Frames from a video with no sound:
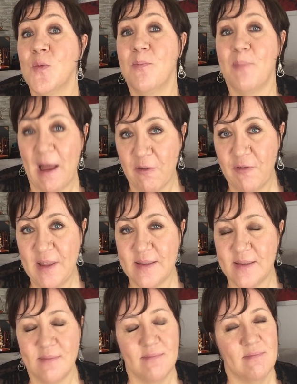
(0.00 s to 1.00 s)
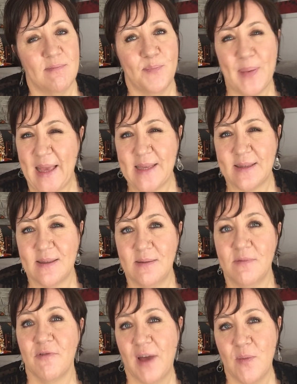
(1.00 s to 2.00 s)
parfaite. Presque,
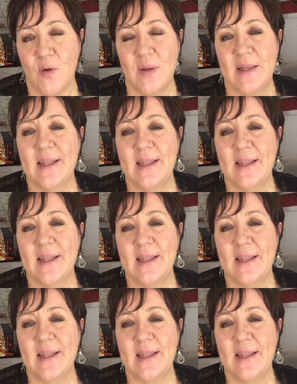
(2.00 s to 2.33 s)
vraiment.